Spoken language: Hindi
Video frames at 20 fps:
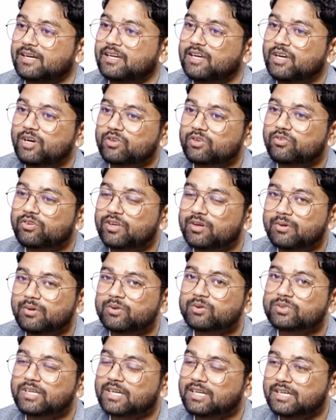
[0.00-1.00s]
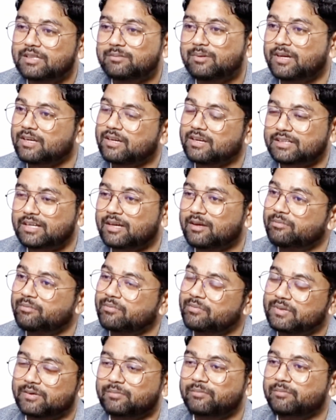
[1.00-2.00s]
तो फिर मैं सोचा कि इस बार लगता है
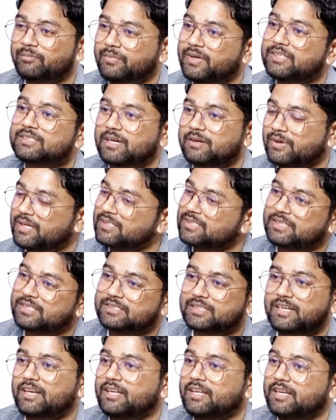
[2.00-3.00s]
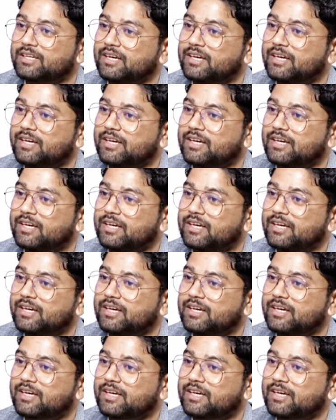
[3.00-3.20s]
मेंस मतलब का बैच यहीं से लिया जाए तो